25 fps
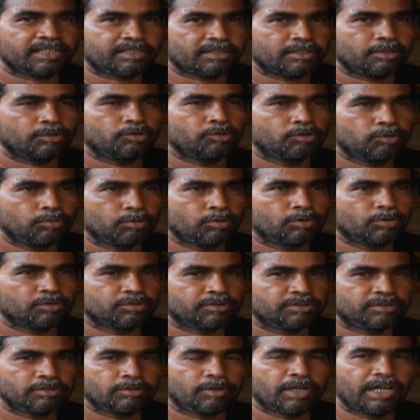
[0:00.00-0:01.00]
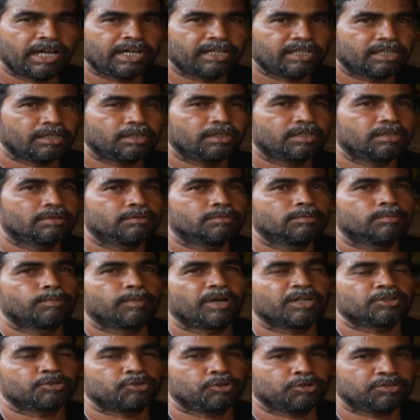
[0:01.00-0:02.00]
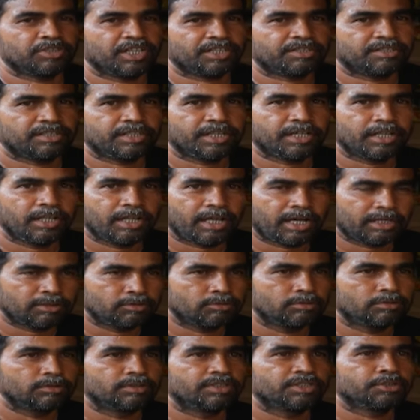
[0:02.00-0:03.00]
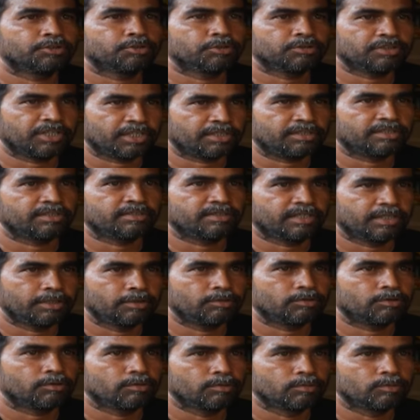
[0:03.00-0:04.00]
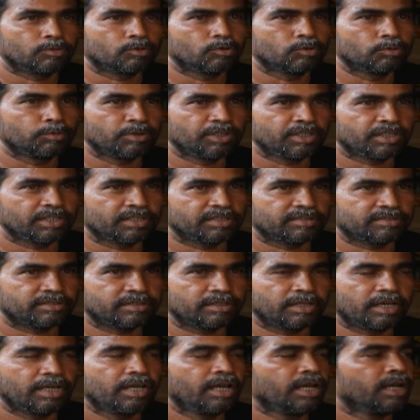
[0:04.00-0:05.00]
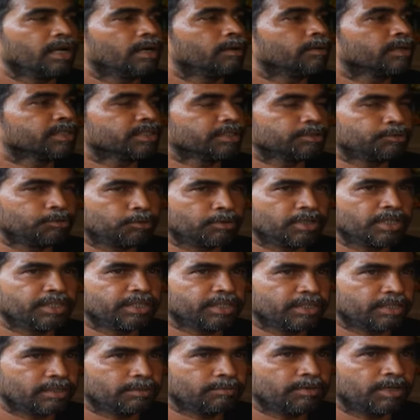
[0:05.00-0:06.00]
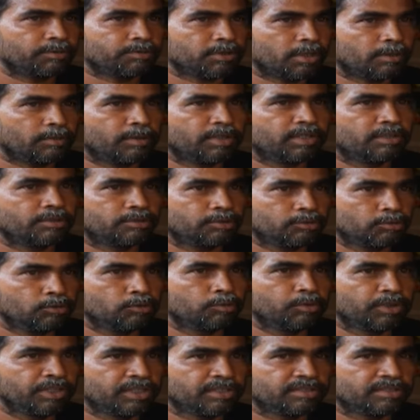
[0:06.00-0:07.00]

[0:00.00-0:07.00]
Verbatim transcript: যাত্রী দুর্ভোগ হচ্ছে আগে পাঁচশো যাত্রী গেলে এখন দেড়শো যাত্রী যায় এরকম কমে গেছে আমাদের দোকানদারের ব্যবসা বাণিজ্য কমে